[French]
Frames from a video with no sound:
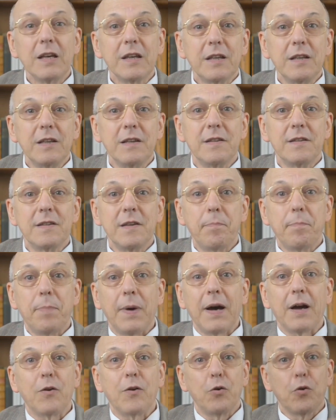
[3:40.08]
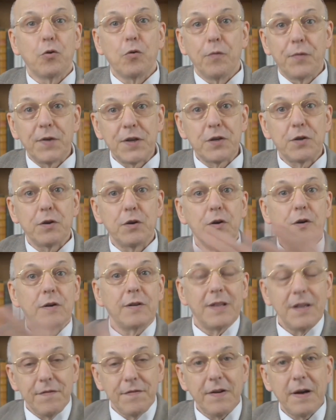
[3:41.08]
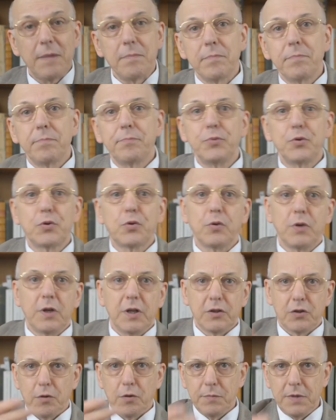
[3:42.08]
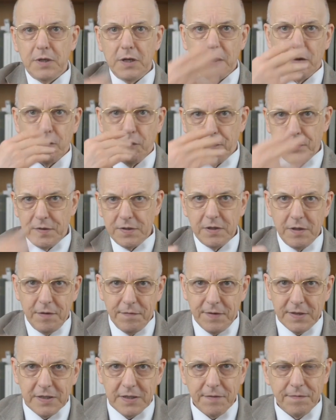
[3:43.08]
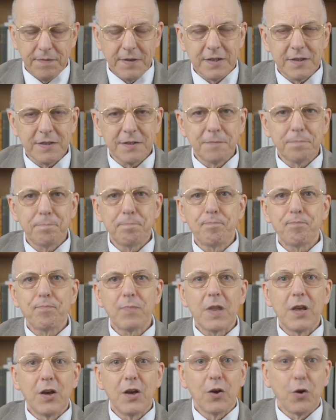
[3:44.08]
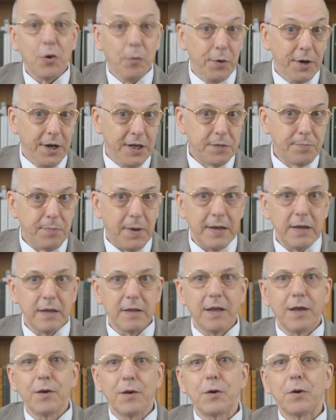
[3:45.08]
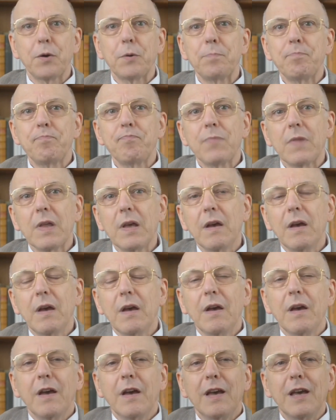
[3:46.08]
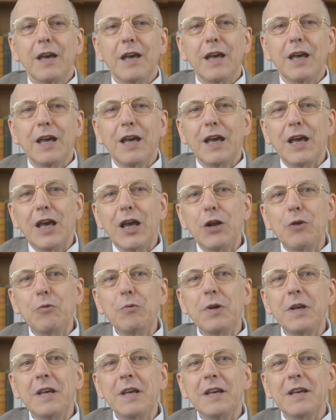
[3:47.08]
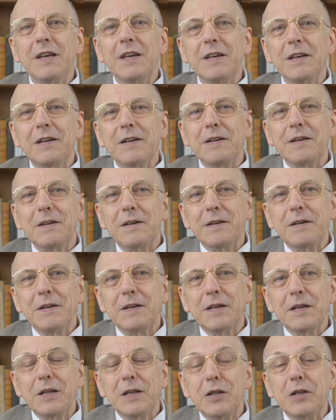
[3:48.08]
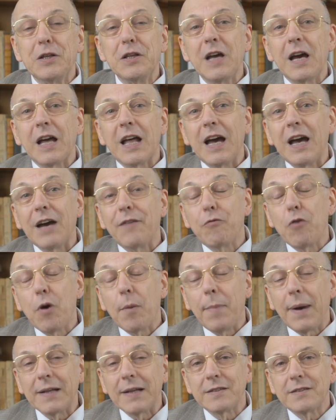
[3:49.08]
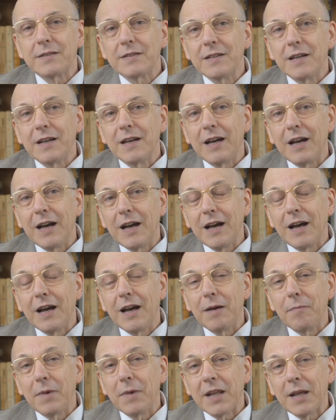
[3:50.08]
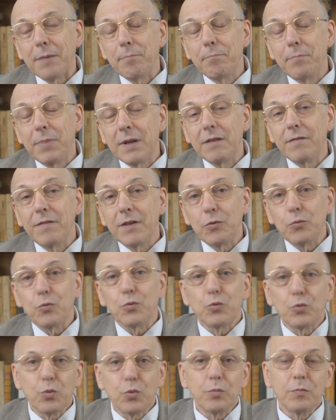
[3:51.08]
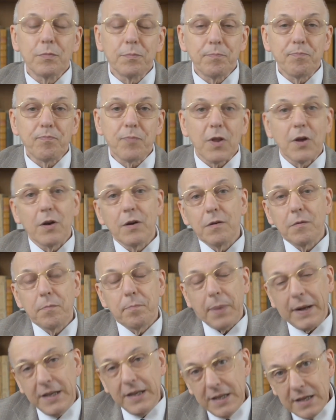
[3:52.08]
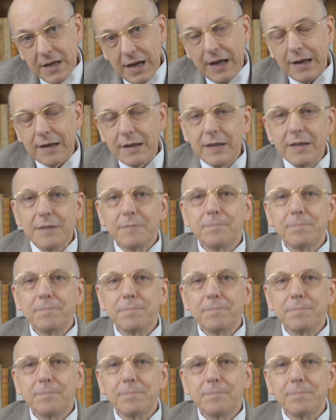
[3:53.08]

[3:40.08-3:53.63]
qui sépare le confesseur des femmes, puisque les hommes, ils les confessaient face à face, comme en Espagne d'ailleurs. Et, lui, euh, il dit à, voix basse à Madame Benvenuto, euh, Panicale,